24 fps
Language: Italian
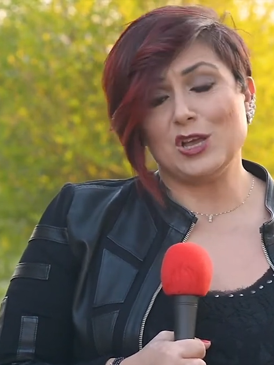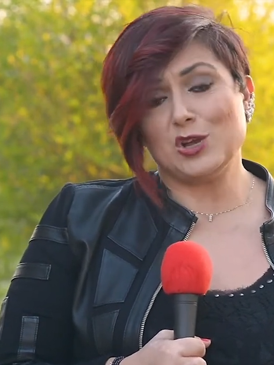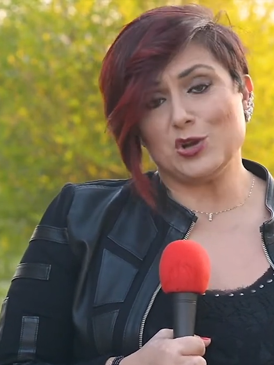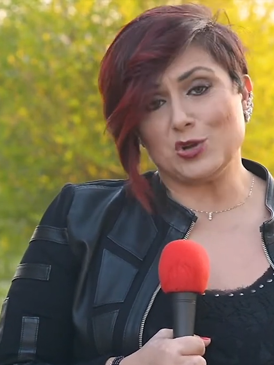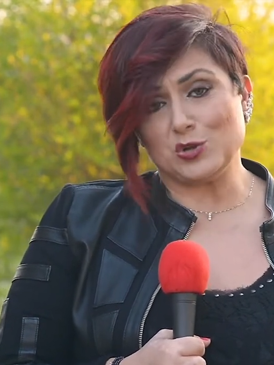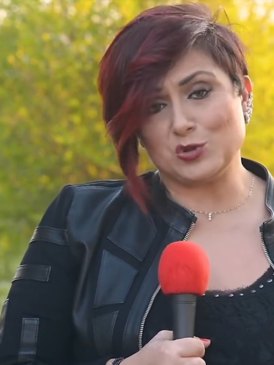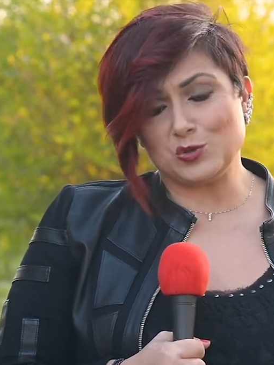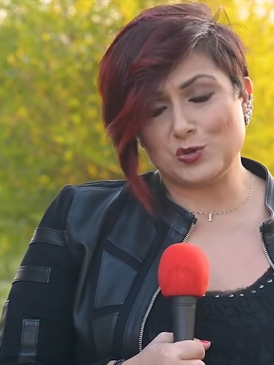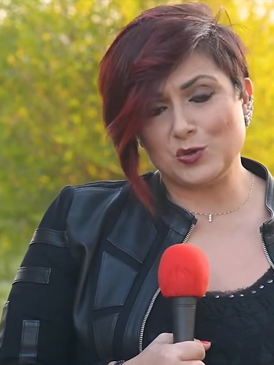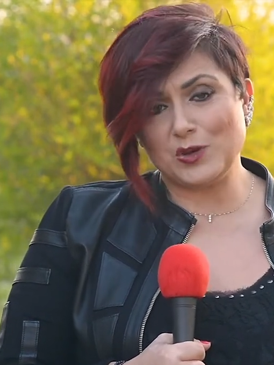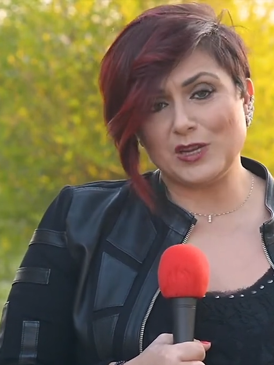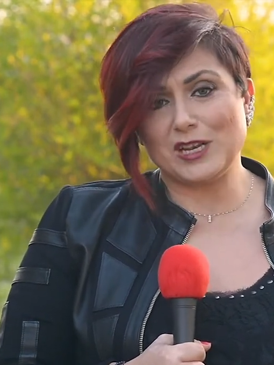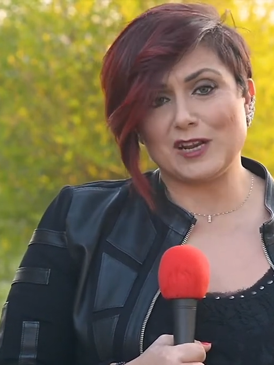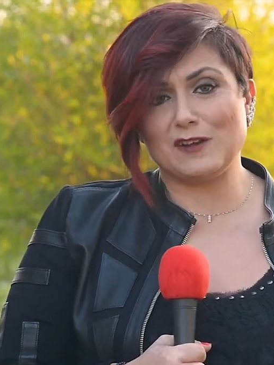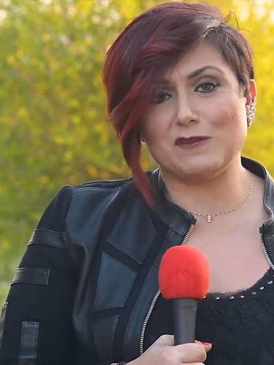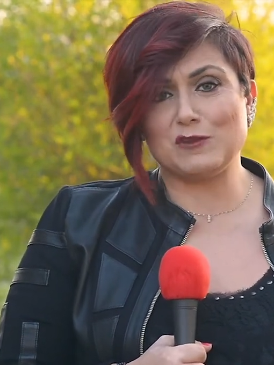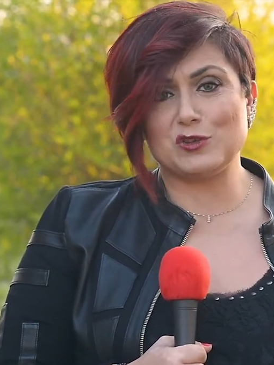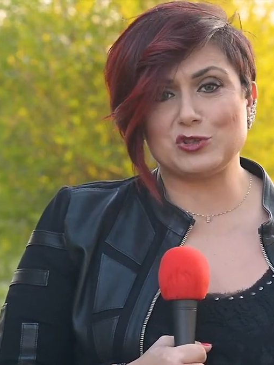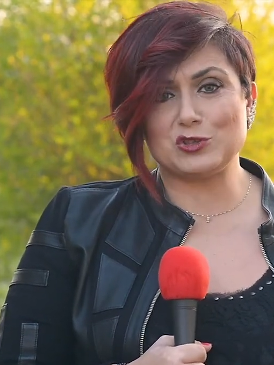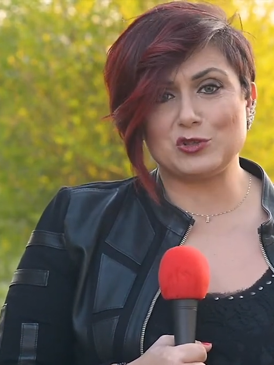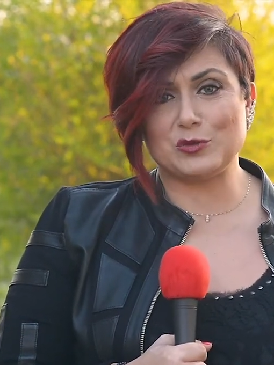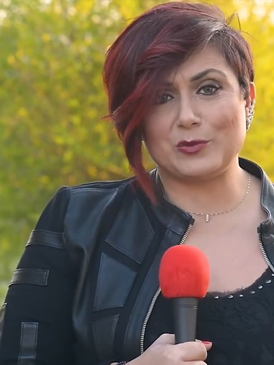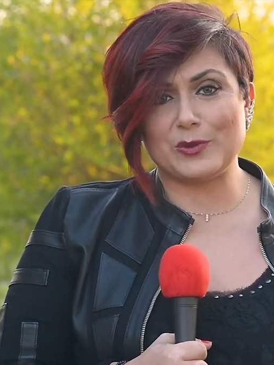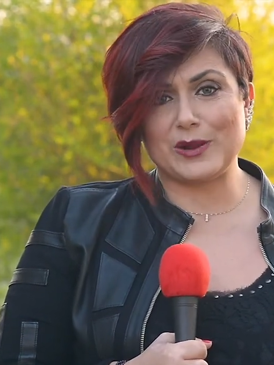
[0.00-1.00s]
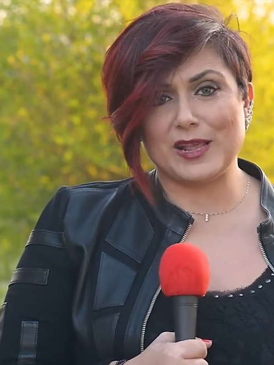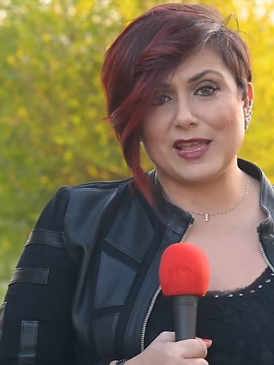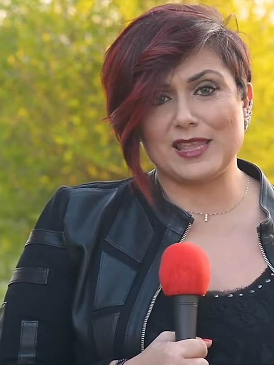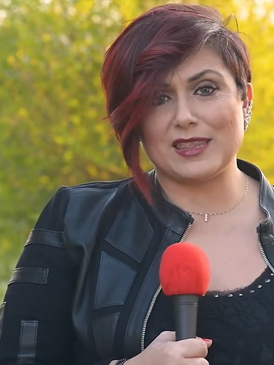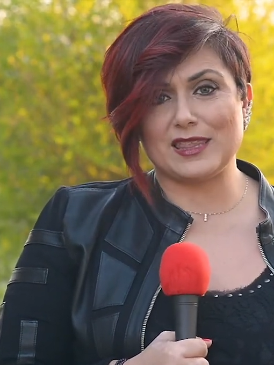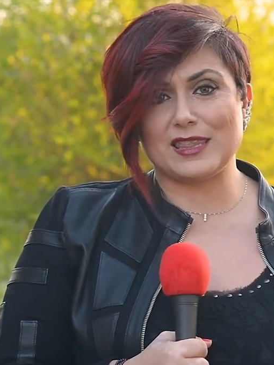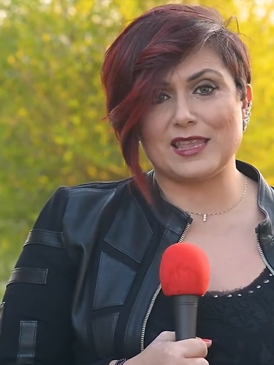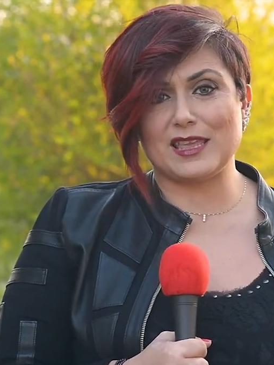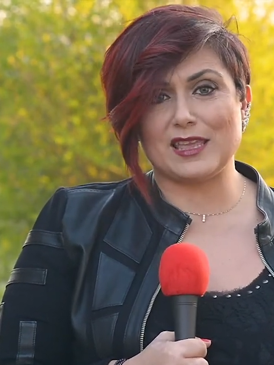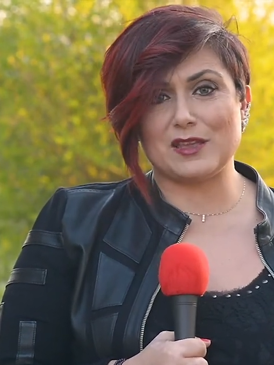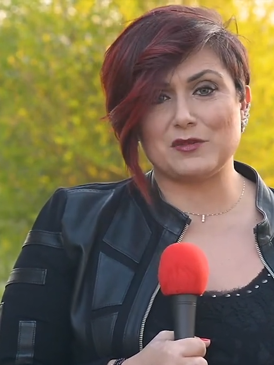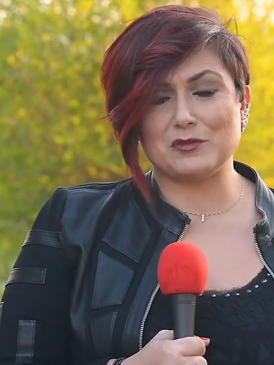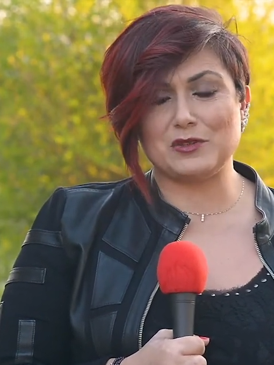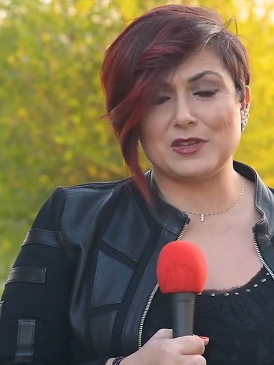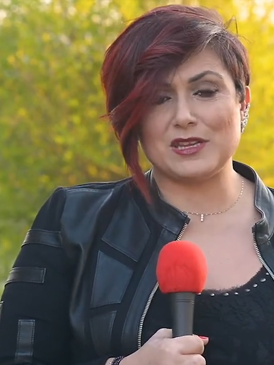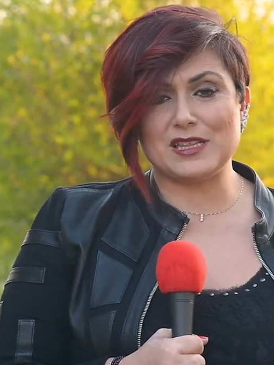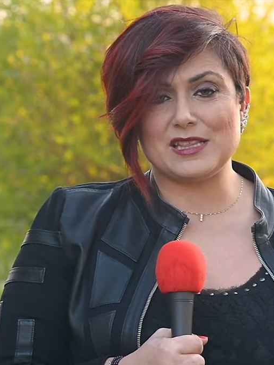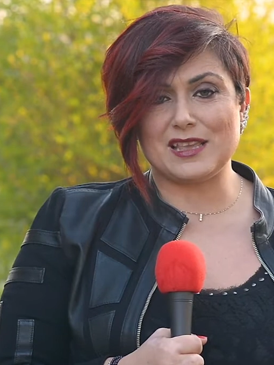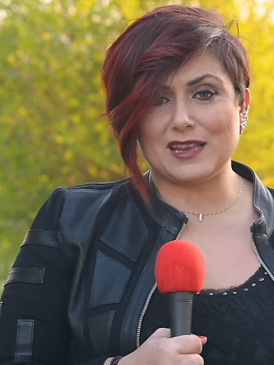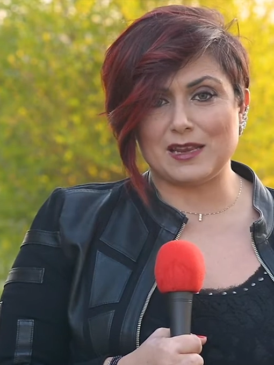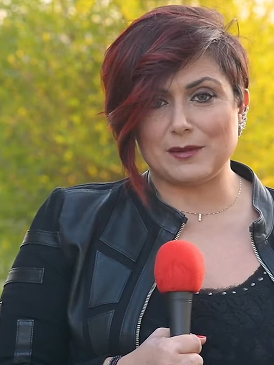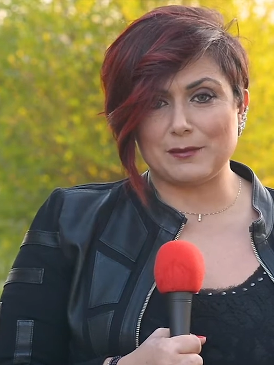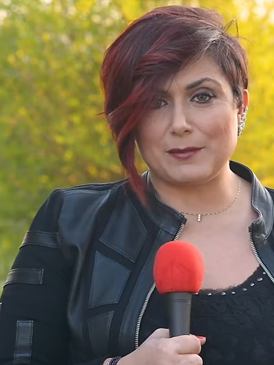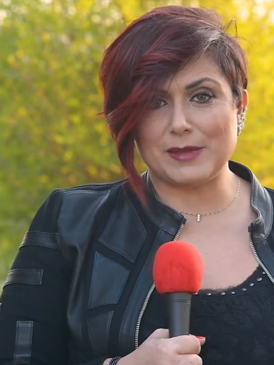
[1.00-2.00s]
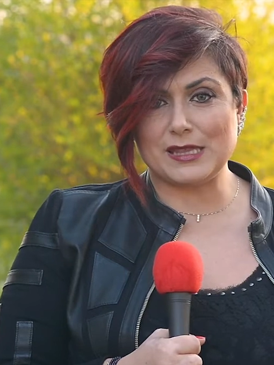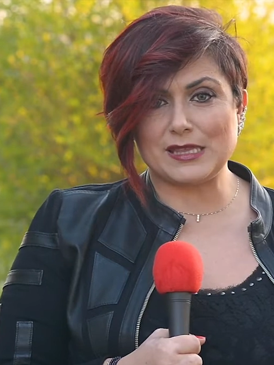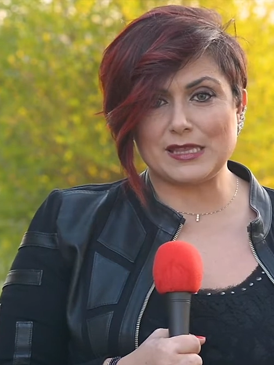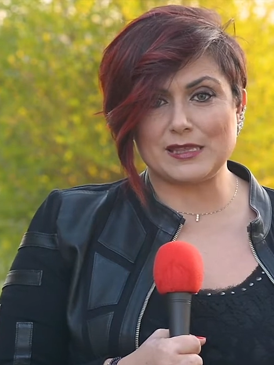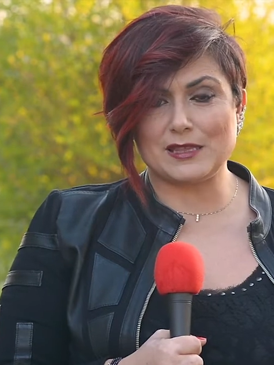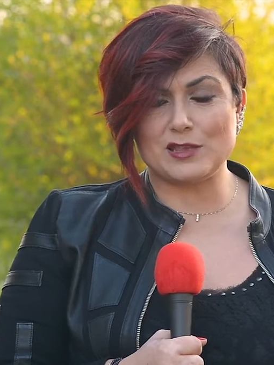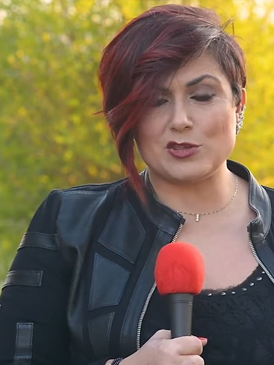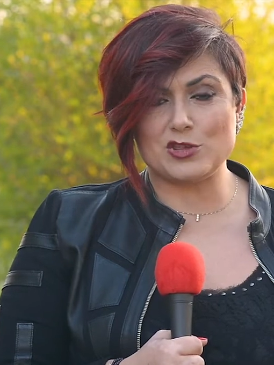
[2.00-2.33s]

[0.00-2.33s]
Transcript: costruire il vostro brand e utilizzare i mezzi